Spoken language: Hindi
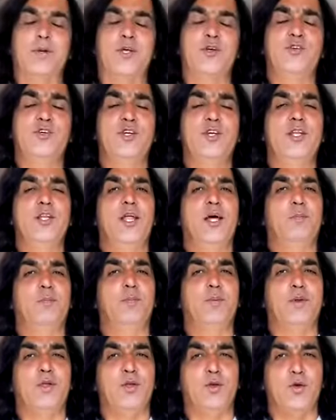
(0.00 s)
प्रश्न
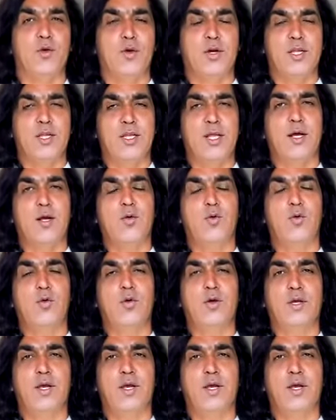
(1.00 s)
अपनी योग्यता को